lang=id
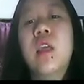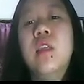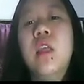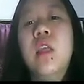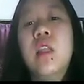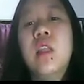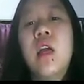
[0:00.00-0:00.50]

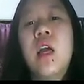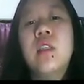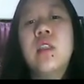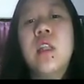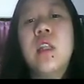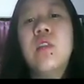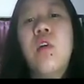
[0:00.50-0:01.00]
Jadi kita
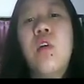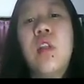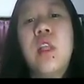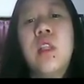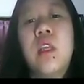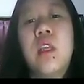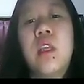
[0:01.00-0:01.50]
kasihlah
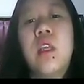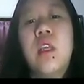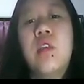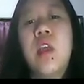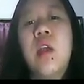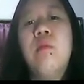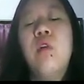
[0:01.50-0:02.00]
tokolitik
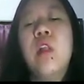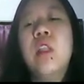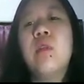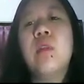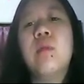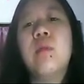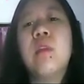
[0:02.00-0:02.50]
gitu ya. Boleh
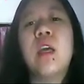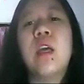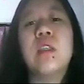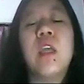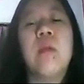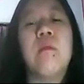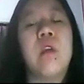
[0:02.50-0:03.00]
teman-teman
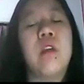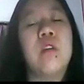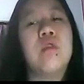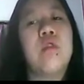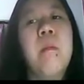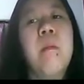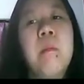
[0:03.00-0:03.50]
kasih
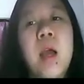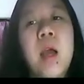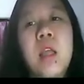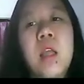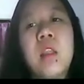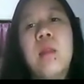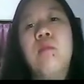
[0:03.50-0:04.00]

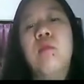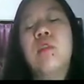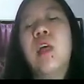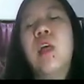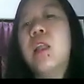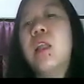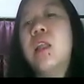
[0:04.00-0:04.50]
MGSO4,
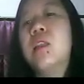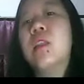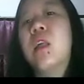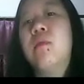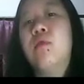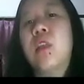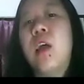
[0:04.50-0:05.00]
terbutalin,
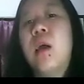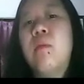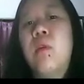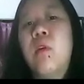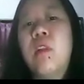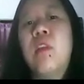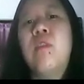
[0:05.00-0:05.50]

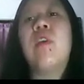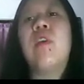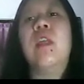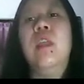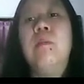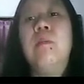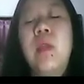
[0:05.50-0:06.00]
salbutamol,
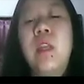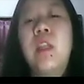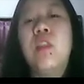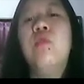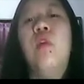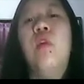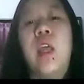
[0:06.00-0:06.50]

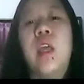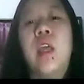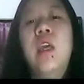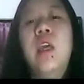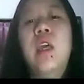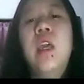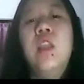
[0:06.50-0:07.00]
nifeditin itu boleh.
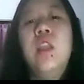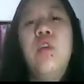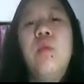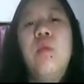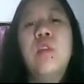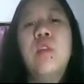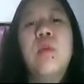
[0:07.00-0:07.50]
Itu
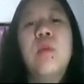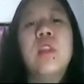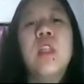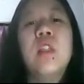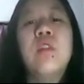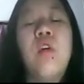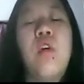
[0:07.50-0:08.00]

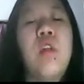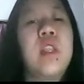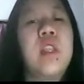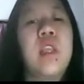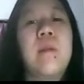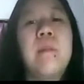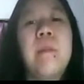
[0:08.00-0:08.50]
obat-obatan
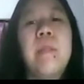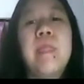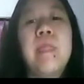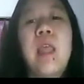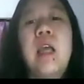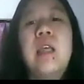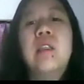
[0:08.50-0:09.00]
tokolitik.
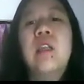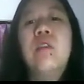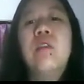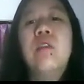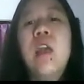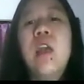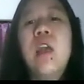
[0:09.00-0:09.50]
Nah,
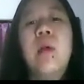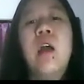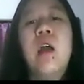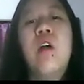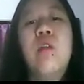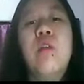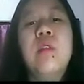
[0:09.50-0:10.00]
selanjutnya
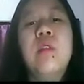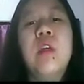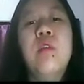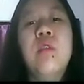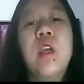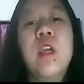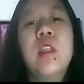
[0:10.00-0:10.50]
apa? Kalau
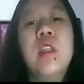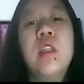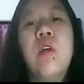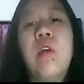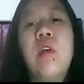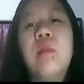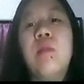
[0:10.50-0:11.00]
misalnya udah
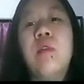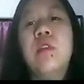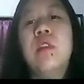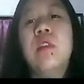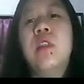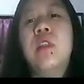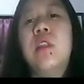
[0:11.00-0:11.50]
kita lakukan
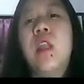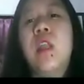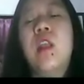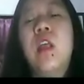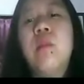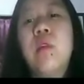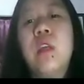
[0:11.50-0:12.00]
posisi
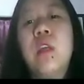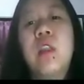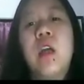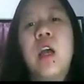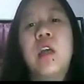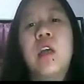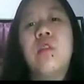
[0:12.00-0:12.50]
trendline,
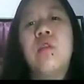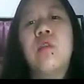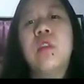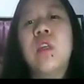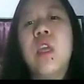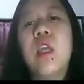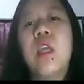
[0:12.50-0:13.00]
kita kasih
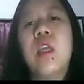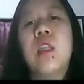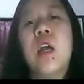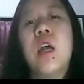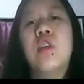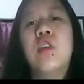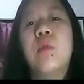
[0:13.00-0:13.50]
oksigen,
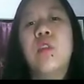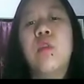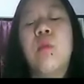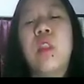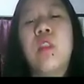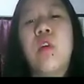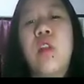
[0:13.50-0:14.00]
kita kasih
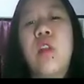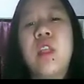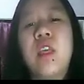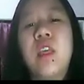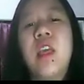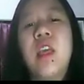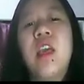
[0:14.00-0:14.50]
obat-obat
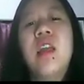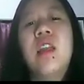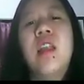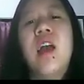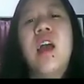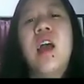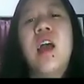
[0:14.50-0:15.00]
tokolitik,
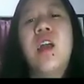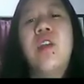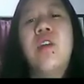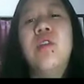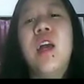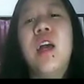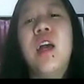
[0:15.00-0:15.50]
nah
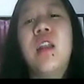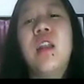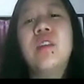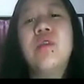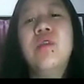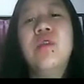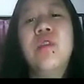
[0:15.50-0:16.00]
yaudah,
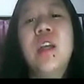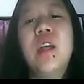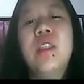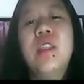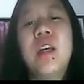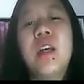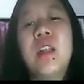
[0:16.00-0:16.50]
langsung rujuk
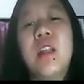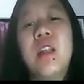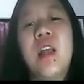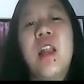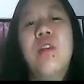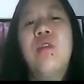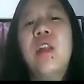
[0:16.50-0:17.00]
aja.
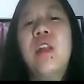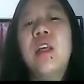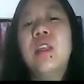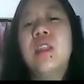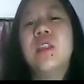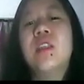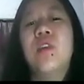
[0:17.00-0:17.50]
Nah,
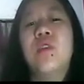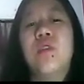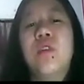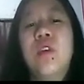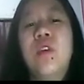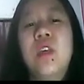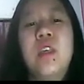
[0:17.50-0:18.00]
lakukanlah seksio.
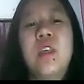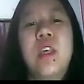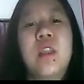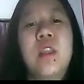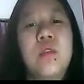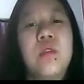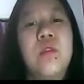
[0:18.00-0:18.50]

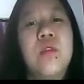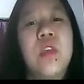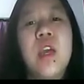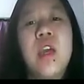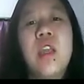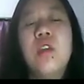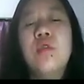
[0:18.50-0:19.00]
Gitu
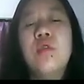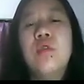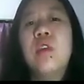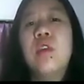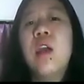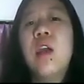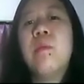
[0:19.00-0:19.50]
ya, ini
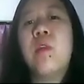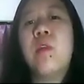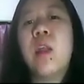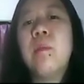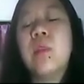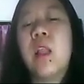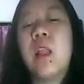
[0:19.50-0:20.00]
untuk yang
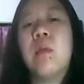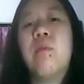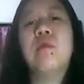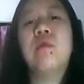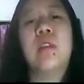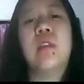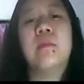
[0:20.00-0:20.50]
prolet tali
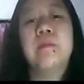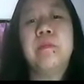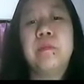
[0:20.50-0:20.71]
pusat.